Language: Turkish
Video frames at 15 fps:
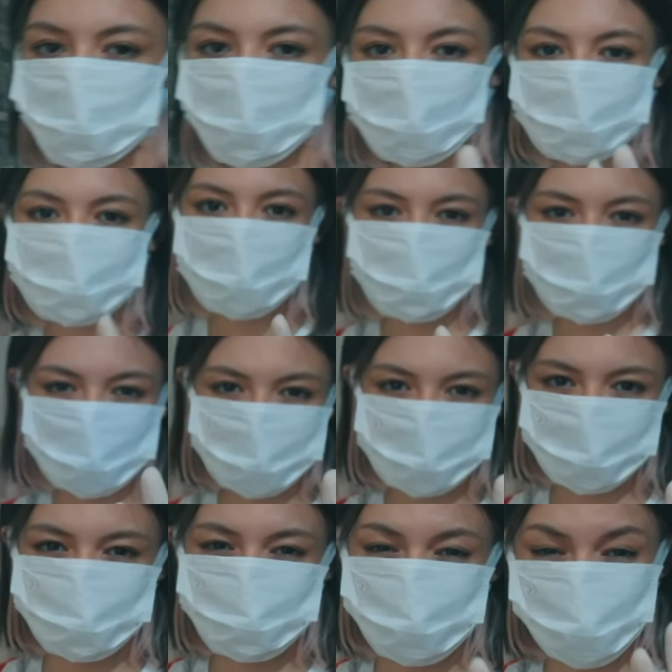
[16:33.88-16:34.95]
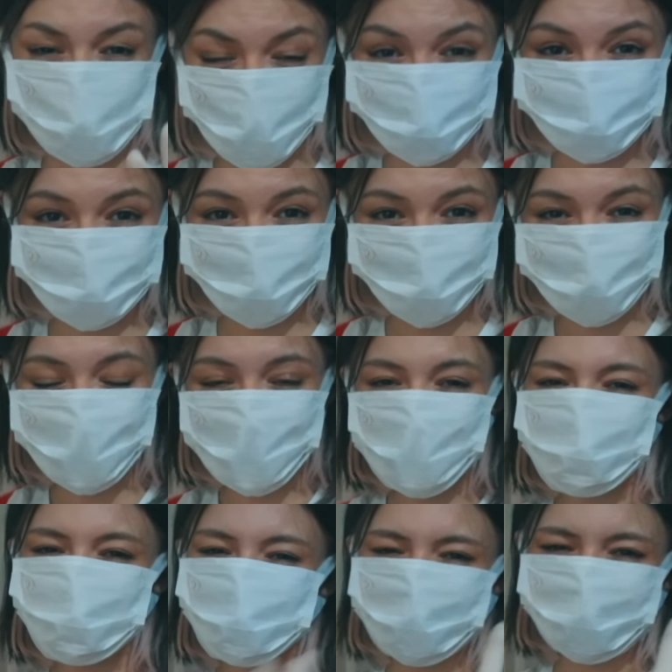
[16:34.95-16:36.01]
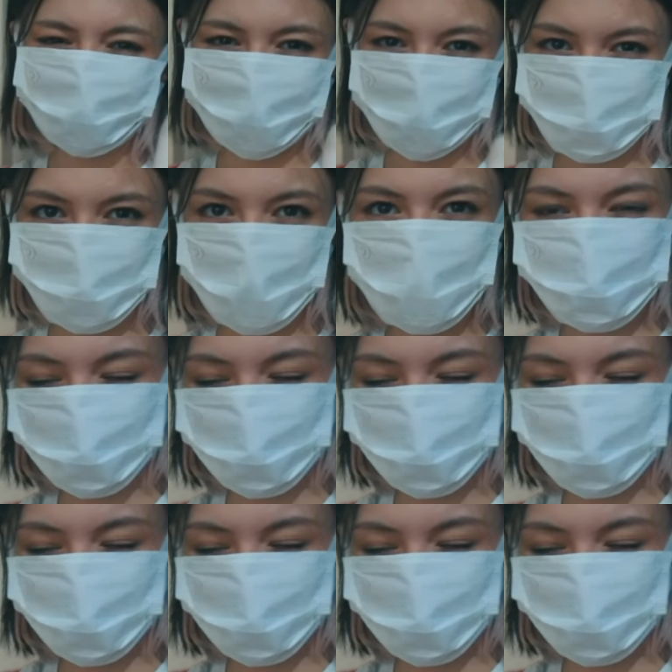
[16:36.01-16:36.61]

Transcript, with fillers: Maskemi taktım şu anda. Buraya gezmeye